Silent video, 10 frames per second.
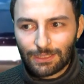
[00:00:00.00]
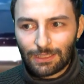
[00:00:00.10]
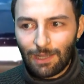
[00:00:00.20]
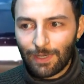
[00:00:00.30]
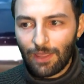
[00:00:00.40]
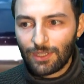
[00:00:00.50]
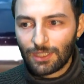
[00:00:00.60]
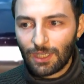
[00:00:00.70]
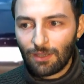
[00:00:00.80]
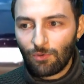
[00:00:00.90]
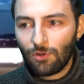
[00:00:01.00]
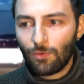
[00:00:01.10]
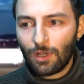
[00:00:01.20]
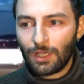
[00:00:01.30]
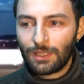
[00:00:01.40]
La verdad es que
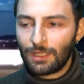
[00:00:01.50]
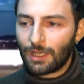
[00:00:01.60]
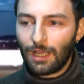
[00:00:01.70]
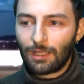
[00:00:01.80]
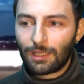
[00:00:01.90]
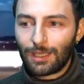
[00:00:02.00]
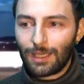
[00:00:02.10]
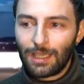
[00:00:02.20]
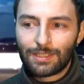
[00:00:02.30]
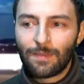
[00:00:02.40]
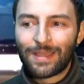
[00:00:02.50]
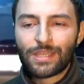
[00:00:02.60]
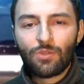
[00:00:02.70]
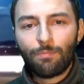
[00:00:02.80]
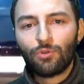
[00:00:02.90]
vuelvo a indicar que es
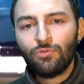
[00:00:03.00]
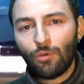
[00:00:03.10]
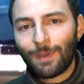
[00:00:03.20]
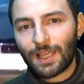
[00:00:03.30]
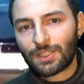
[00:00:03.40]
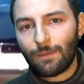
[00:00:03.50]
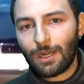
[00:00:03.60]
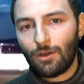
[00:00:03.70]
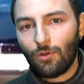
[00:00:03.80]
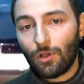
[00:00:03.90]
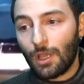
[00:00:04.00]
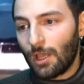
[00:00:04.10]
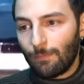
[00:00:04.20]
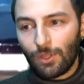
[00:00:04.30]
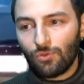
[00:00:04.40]
demasiado pronto para saberlo,
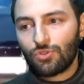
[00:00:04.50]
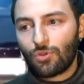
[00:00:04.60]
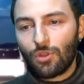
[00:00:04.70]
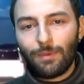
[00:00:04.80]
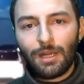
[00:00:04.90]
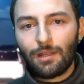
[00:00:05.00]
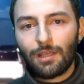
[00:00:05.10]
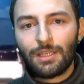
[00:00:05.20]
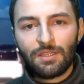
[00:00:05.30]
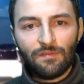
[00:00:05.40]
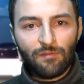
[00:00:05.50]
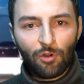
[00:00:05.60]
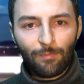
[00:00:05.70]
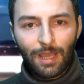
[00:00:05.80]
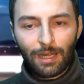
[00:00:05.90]
pero nuestro deber es
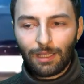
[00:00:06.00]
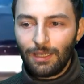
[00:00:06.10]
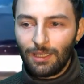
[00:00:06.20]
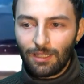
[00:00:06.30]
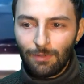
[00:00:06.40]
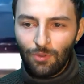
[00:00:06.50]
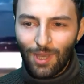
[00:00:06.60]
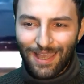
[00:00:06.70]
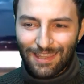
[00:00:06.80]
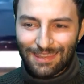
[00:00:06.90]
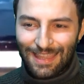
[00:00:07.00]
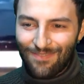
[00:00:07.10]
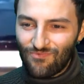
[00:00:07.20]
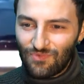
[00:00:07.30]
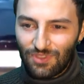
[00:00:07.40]
informar y debido a
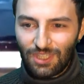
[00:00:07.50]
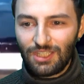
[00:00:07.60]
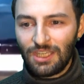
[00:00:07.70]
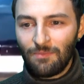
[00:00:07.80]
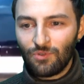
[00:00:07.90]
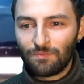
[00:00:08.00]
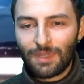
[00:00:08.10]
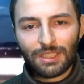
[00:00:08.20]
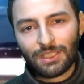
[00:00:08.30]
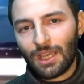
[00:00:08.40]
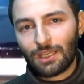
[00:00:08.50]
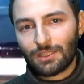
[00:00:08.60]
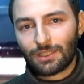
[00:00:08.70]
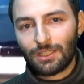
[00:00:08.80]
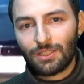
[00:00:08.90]
tantísimos
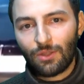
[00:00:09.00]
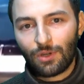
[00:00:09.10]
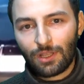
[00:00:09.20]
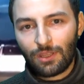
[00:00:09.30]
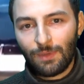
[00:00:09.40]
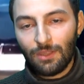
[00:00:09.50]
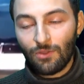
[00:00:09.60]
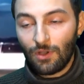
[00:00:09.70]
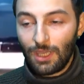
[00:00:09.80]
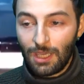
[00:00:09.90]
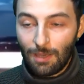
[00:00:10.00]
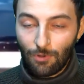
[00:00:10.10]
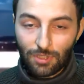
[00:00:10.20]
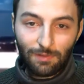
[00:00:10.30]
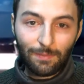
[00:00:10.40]
mensajes que he estado recibiendo y que
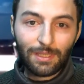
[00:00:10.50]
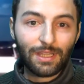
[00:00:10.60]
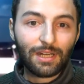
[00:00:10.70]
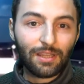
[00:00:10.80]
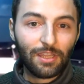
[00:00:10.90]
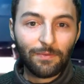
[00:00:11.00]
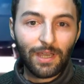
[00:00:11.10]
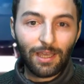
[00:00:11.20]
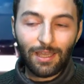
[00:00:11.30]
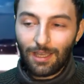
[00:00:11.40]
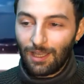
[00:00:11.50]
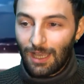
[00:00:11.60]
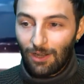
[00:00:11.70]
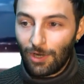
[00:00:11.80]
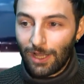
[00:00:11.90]
posiblemente reciba
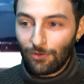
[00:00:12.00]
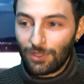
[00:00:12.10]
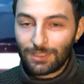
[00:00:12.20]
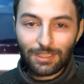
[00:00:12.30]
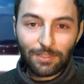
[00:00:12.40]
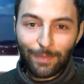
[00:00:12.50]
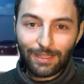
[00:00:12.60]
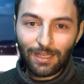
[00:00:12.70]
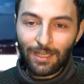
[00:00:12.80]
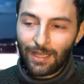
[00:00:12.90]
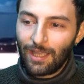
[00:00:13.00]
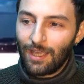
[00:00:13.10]
a lo largo de esta semana,